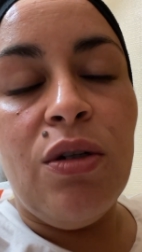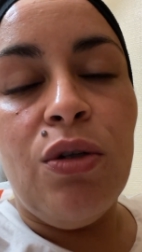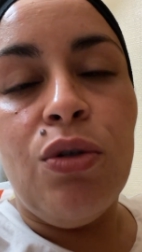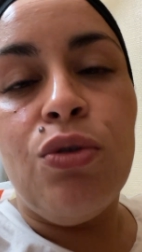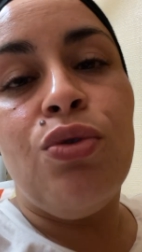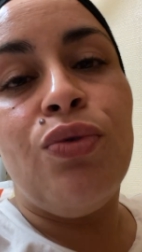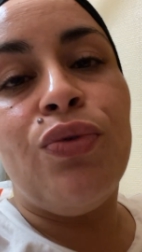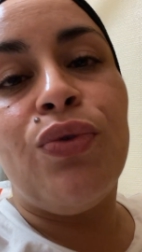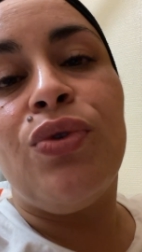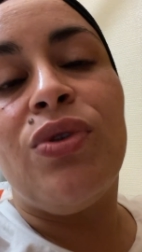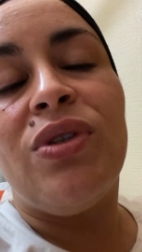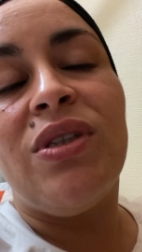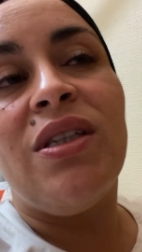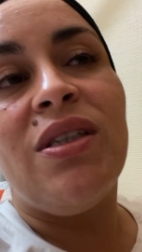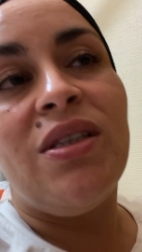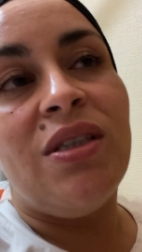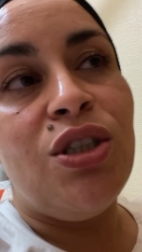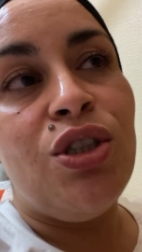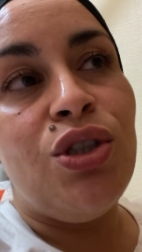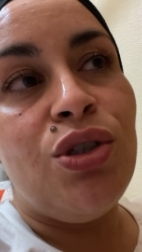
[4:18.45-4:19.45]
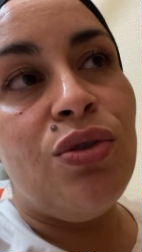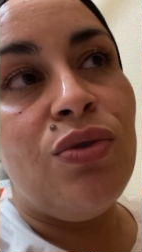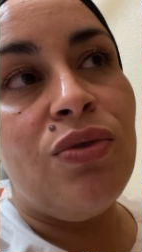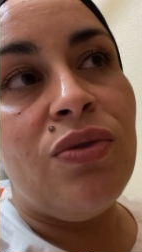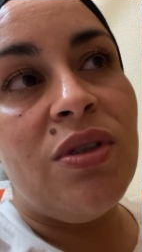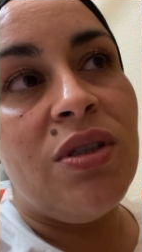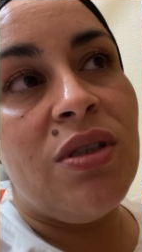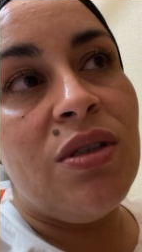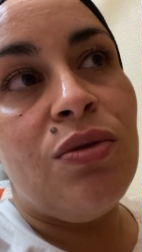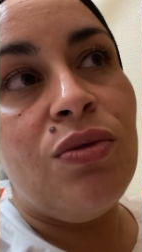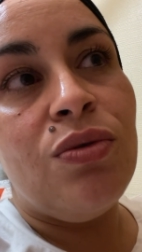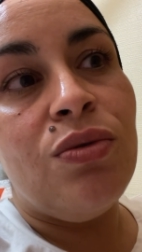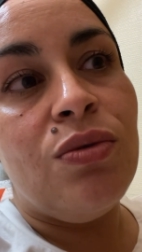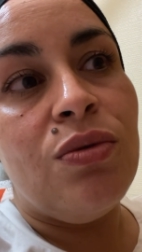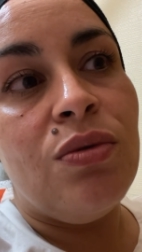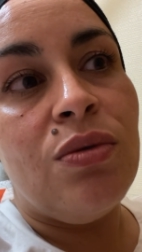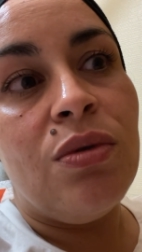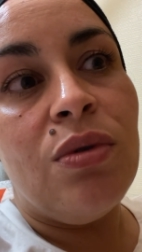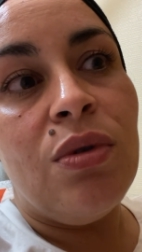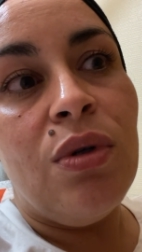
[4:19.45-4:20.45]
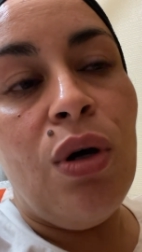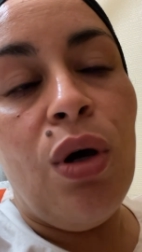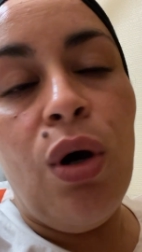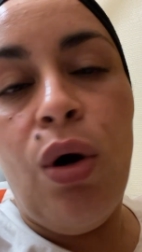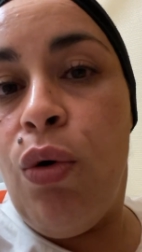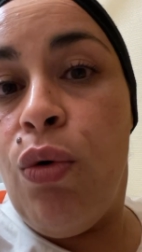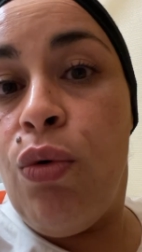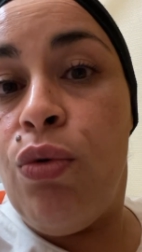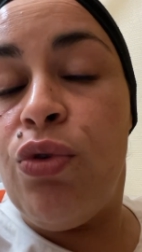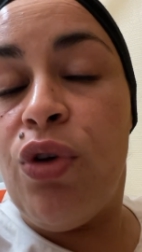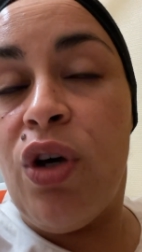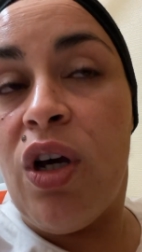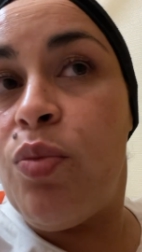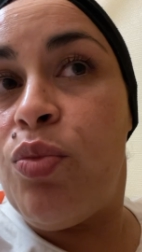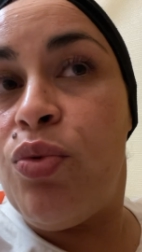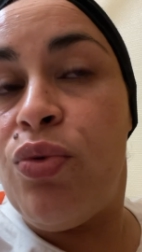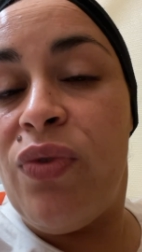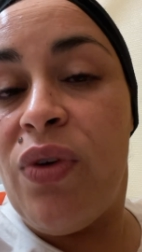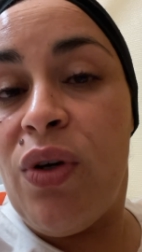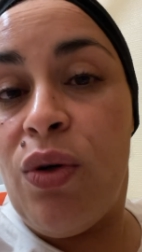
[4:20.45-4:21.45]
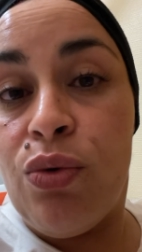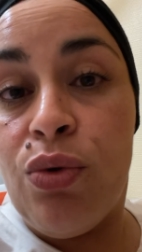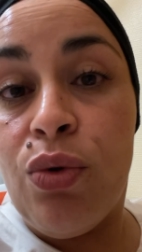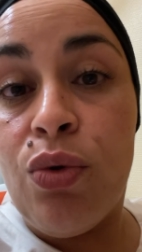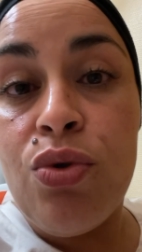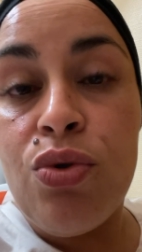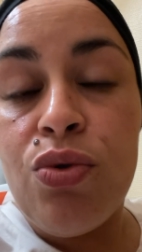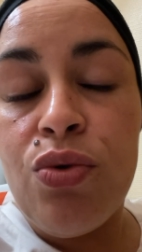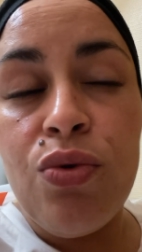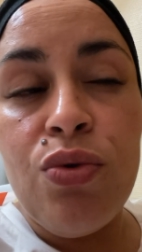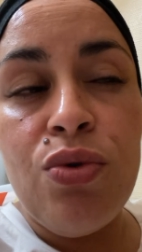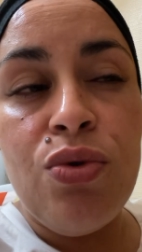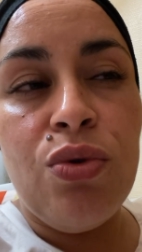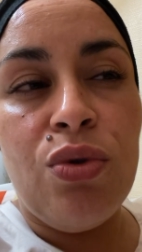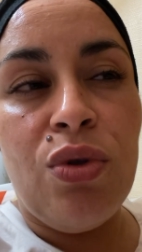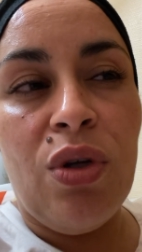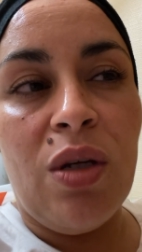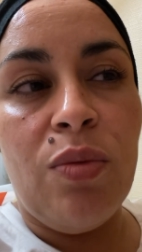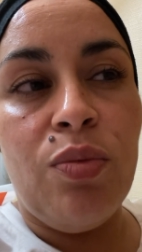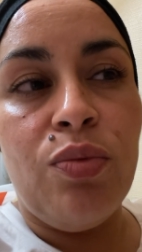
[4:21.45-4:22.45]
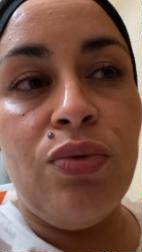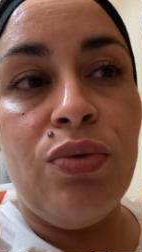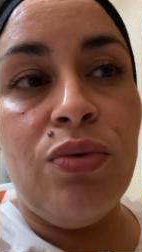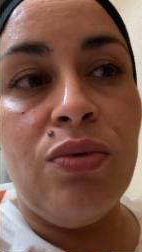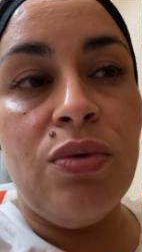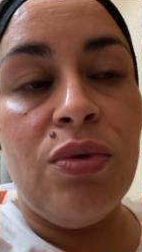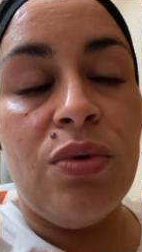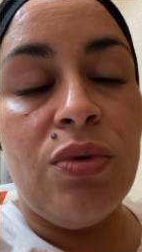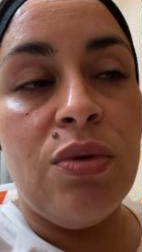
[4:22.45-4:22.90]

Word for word: Sauf que ce qui était chiant, c'est que euh, on aurait pu faire autre chose, on aurait pu